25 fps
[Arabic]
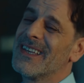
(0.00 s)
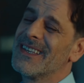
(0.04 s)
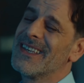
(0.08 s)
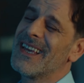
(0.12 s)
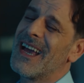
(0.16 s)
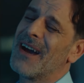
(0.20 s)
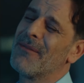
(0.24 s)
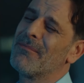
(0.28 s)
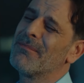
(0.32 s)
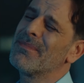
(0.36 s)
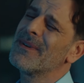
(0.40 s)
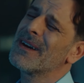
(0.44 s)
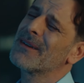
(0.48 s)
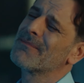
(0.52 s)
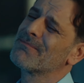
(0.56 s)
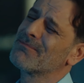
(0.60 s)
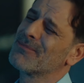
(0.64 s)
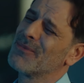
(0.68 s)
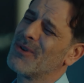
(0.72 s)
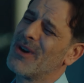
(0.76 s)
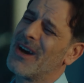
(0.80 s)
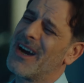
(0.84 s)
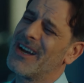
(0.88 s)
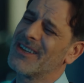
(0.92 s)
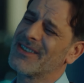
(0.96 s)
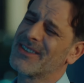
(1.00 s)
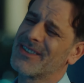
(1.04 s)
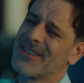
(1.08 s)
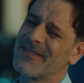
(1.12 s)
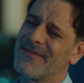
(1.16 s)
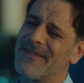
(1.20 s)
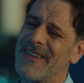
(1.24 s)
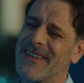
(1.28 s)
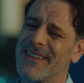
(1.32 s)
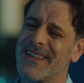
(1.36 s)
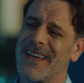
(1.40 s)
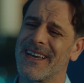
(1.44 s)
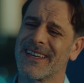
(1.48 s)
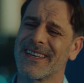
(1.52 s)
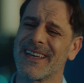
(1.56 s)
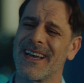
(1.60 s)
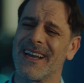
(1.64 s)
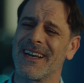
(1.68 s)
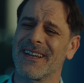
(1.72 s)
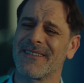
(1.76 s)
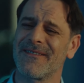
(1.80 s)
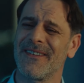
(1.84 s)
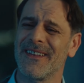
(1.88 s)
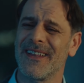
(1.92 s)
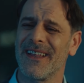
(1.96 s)
هلا ايمينا من حكي الحب
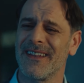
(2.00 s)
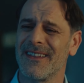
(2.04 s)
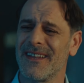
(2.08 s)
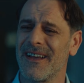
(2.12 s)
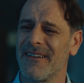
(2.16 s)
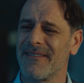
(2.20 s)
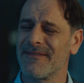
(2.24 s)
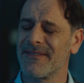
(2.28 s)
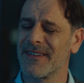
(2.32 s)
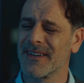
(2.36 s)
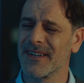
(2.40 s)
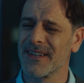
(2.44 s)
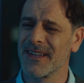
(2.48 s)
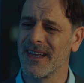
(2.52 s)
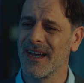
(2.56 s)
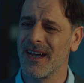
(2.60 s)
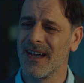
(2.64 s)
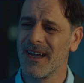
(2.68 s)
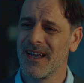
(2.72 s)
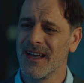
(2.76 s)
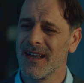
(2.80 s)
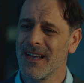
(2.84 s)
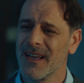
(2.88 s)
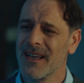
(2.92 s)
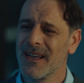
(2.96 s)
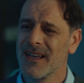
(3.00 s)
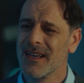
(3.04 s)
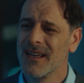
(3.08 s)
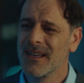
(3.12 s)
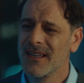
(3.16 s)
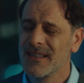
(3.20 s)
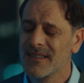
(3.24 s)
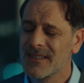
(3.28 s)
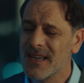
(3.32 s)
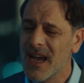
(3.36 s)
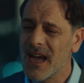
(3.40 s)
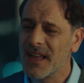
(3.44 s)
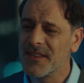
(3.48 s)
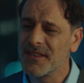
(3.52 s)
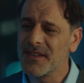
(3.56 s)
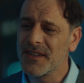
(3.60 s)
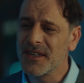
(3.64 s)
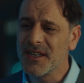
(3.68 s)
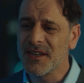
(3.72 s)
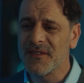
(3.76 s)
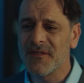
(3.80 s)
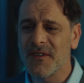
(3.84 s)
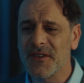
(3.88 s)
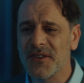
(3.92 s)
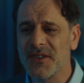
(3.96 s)
والتضحيه تبعك هاد انت
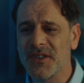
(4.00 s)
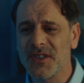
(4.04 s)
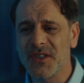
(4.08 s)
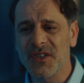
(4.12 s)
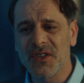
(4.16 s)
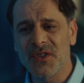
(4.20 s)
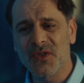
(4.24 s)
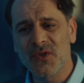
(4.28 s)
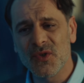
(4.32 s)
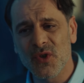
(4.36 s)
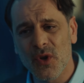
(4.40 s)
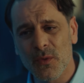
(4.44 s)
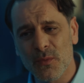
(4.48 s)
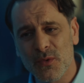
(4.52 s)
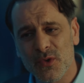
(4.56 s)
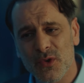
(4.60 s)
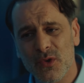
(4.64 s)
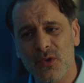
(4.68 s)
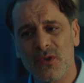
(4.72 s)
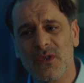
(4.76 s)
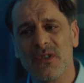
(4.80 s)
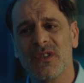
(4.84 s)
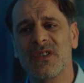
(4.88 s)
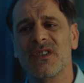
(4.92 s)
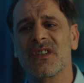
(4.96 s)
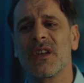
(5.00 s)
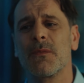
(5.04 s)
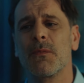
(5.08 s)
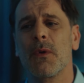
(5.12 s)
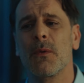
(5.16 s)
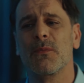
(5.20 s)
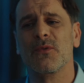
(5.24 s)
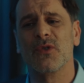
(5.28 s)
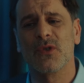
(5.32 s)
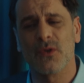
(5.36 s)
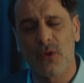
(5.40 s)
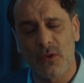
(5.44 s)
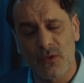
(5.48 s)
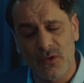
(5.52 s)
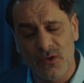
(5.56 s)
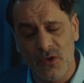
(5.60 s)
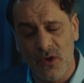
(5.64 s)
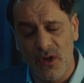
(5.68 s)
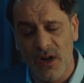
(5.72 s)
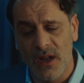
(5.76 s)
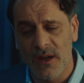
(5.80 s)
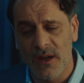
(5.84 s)
بدك تكوني جنبه ولا ما بدك تكوني جنبه هاتي